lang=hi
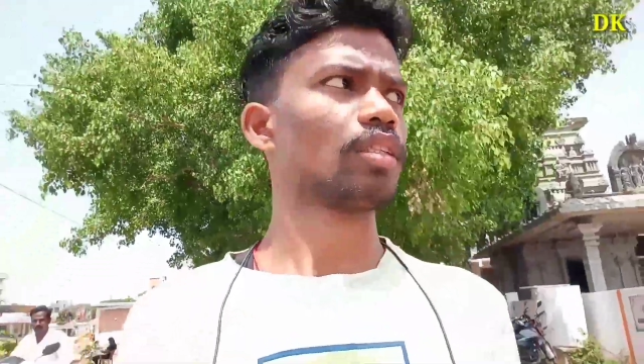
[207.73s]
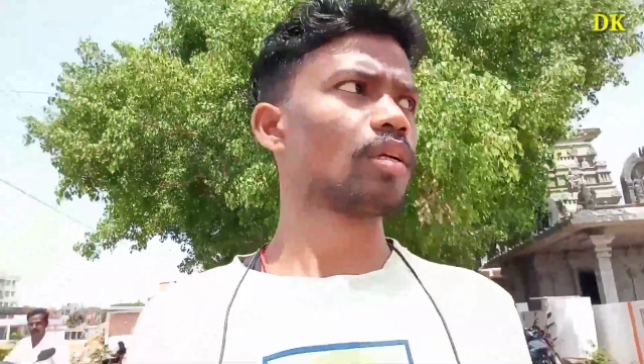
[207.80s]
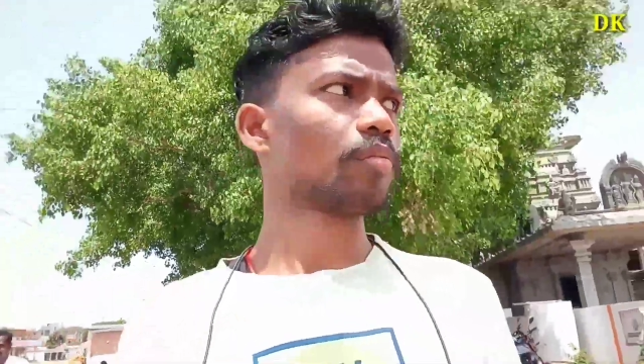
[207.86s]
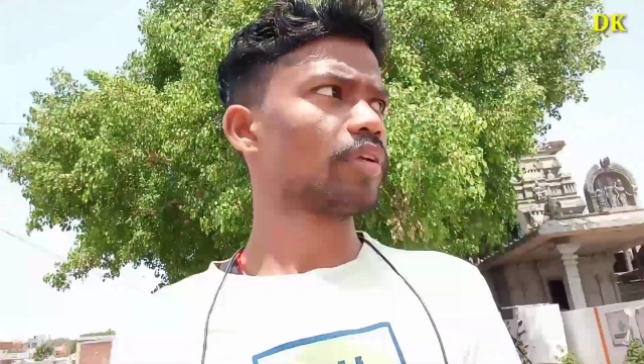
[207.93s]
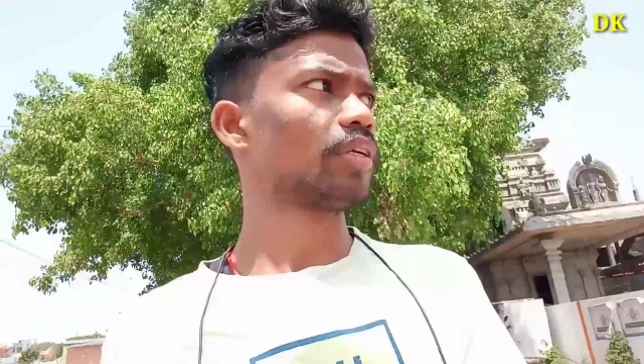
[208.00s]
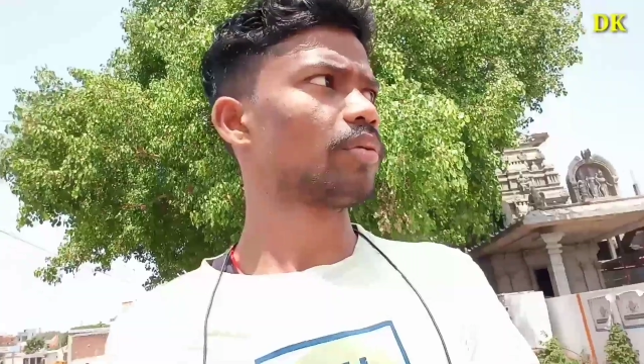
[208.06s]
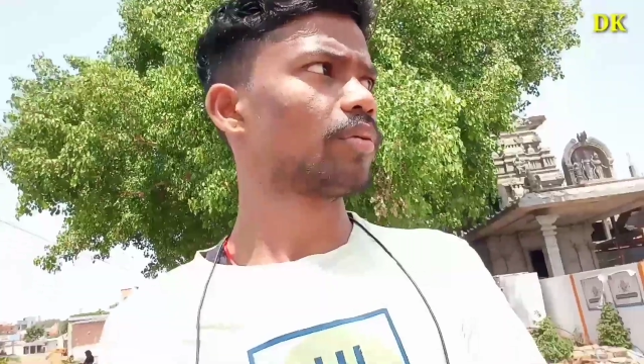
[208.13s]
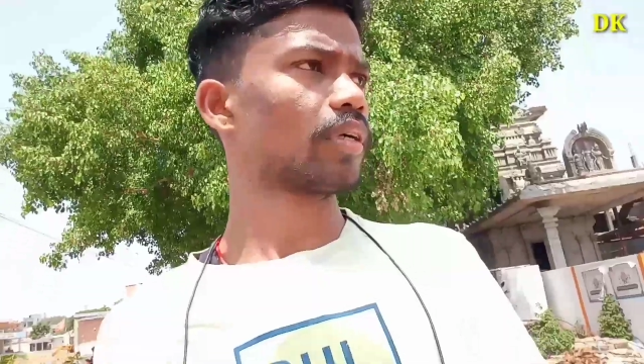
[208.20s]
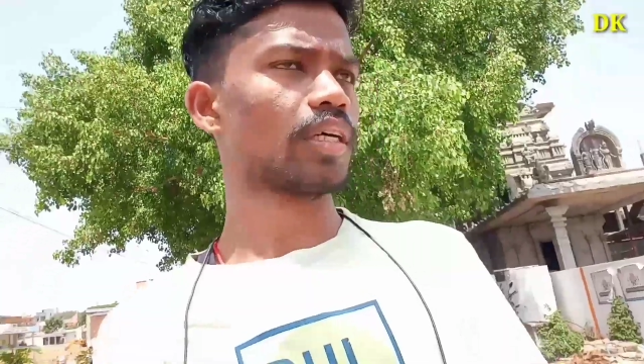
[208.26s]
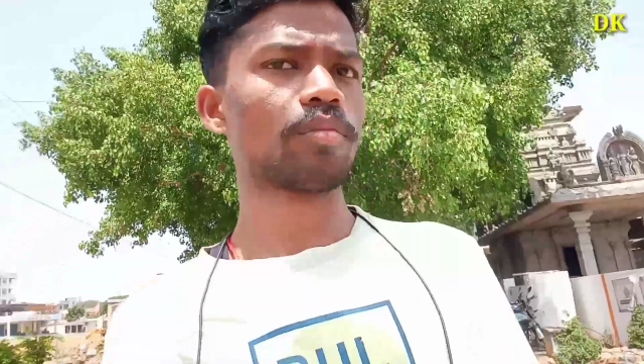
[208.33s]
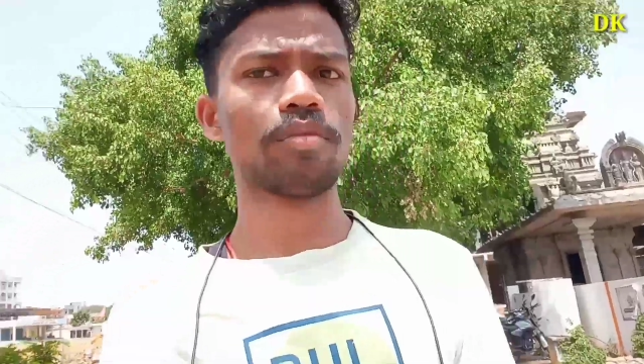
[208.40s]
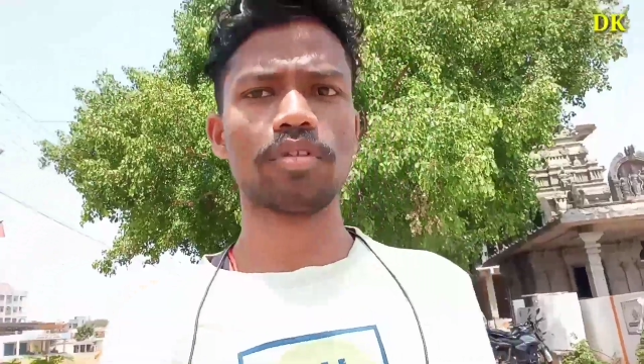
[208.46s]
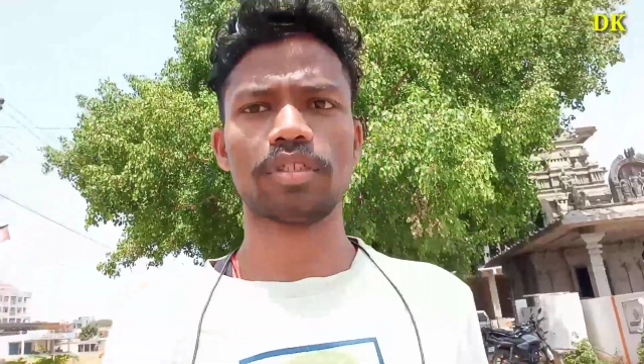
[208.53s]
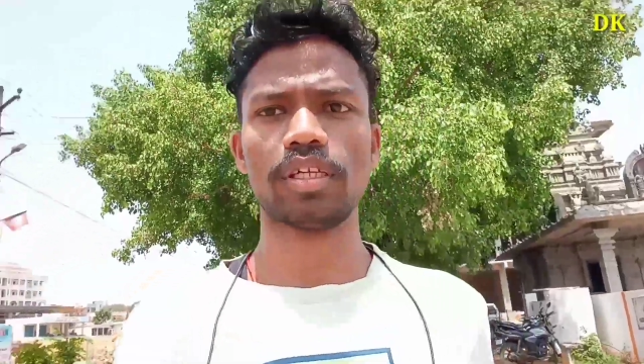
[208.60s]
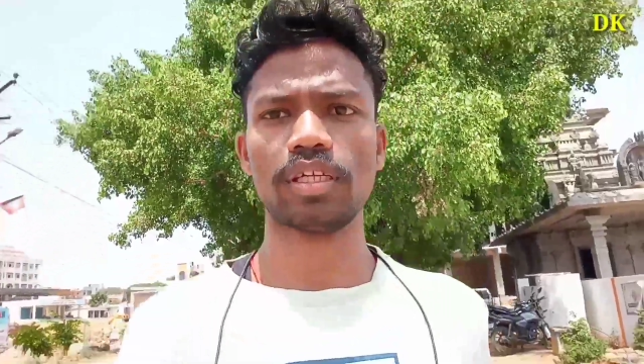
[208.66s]
देख सकते हैं जो
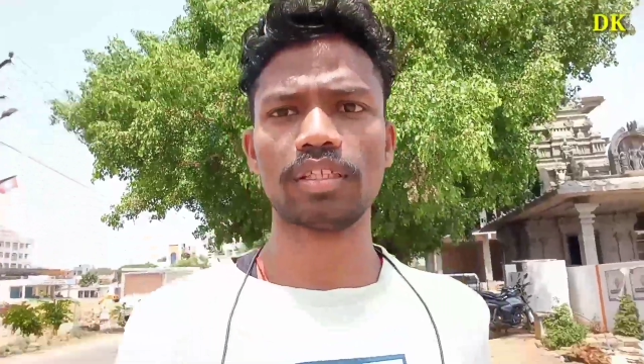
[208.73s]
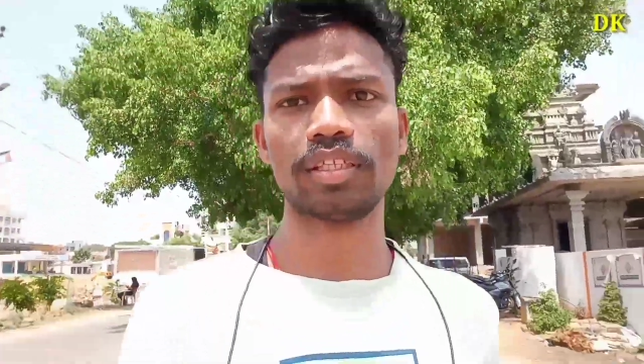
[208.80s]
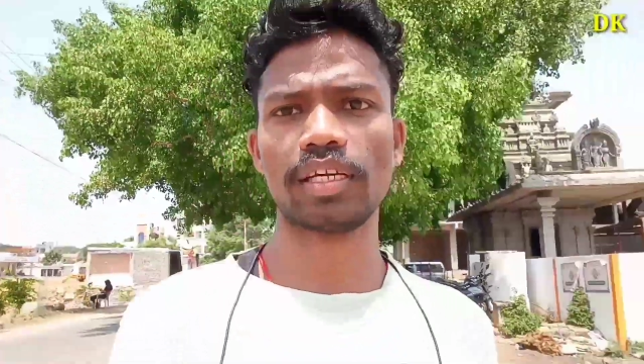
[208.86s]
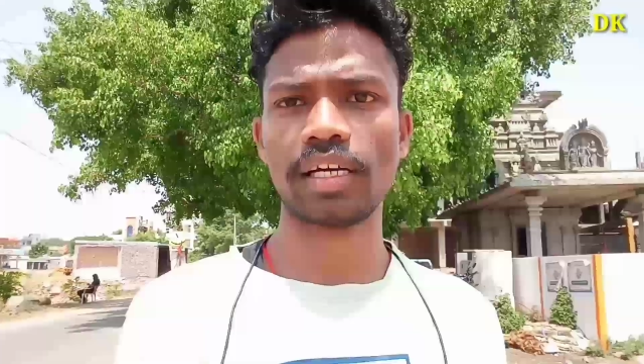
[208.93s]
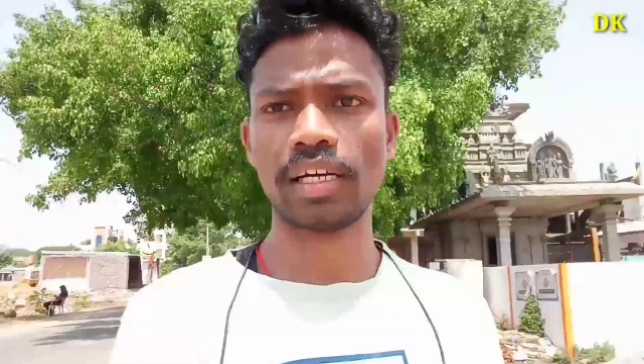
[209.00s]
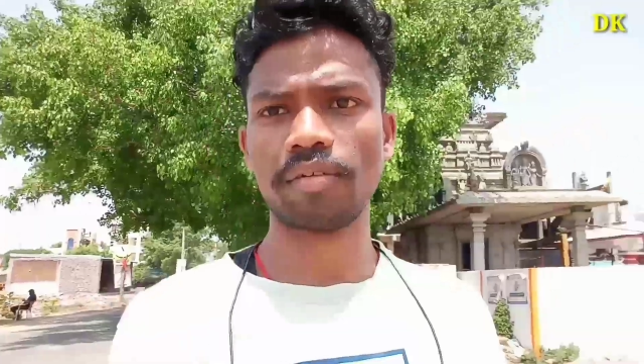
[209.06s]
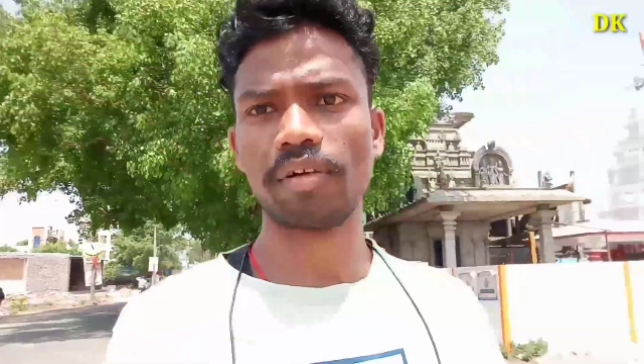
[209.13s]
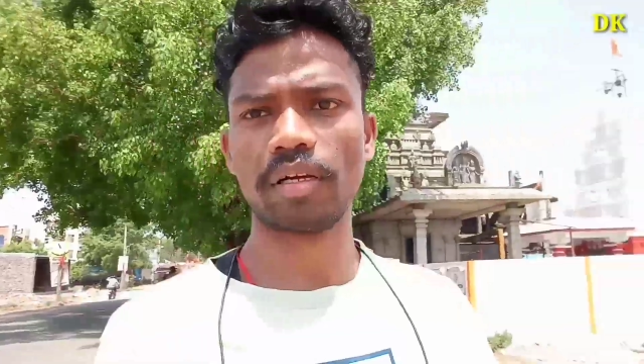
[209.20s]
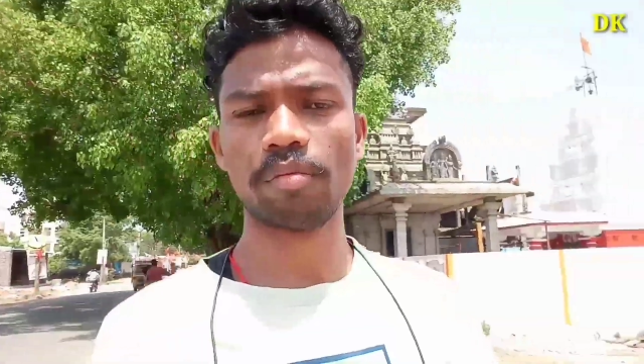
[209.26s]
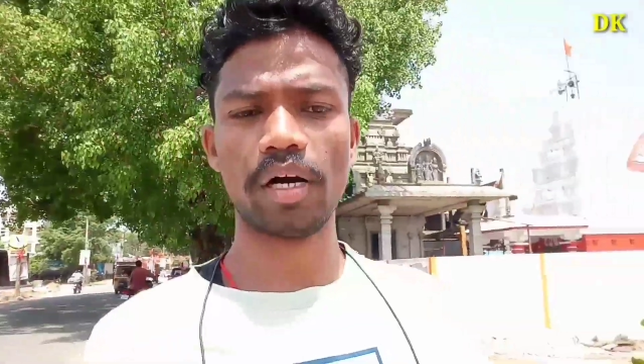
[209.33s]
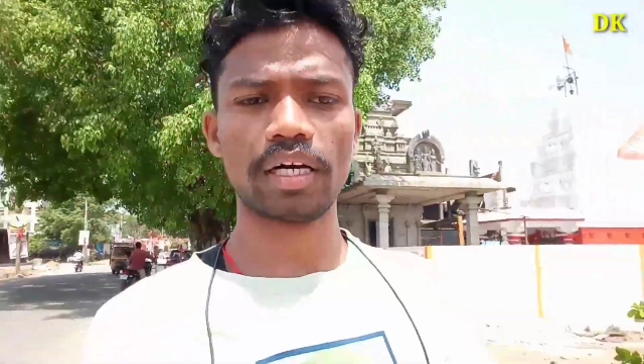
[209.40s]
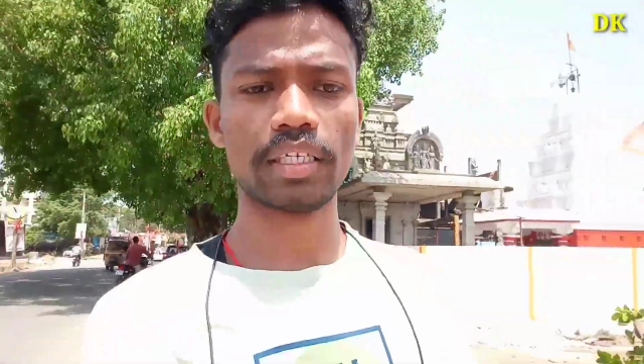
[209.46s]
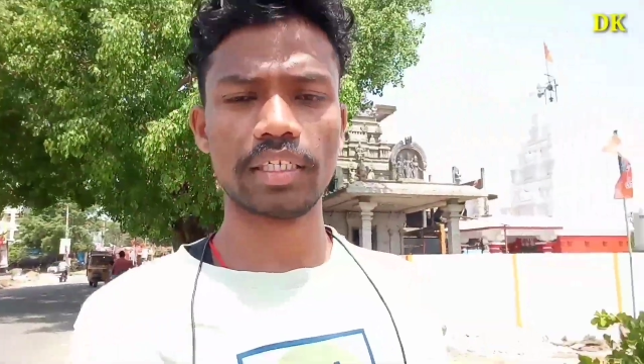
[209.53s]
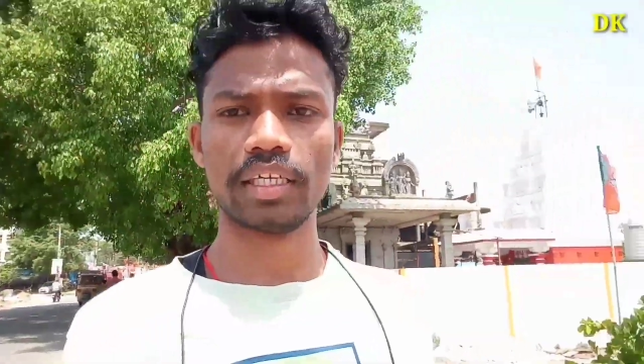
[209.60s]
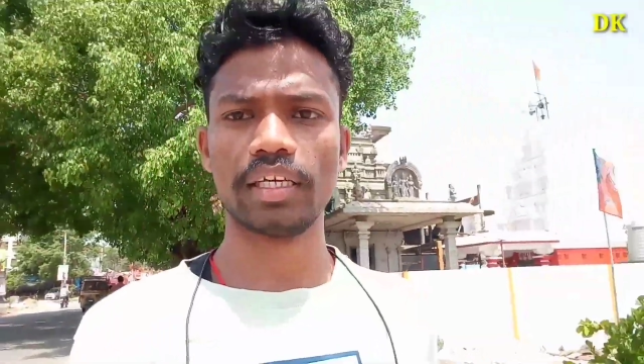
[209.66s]
पीछे वो जो पेड़ का